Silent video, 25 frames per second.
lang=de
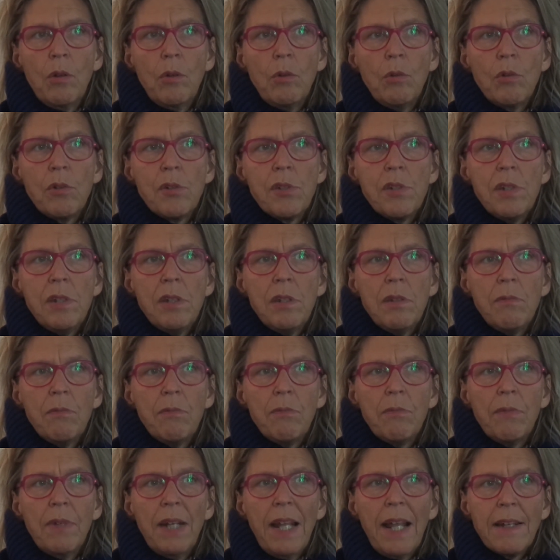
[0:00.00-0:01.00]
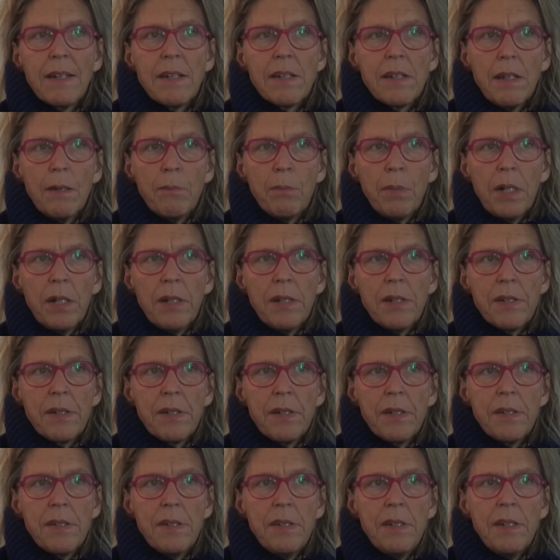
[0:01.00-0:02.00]
Und die
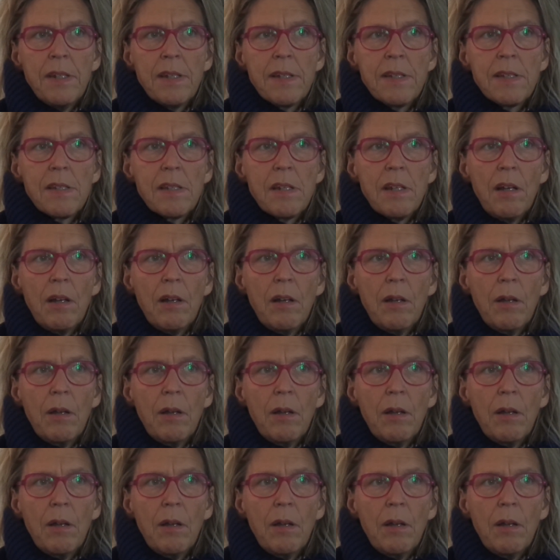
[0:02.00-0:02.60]
Landarbeiter, die jetzt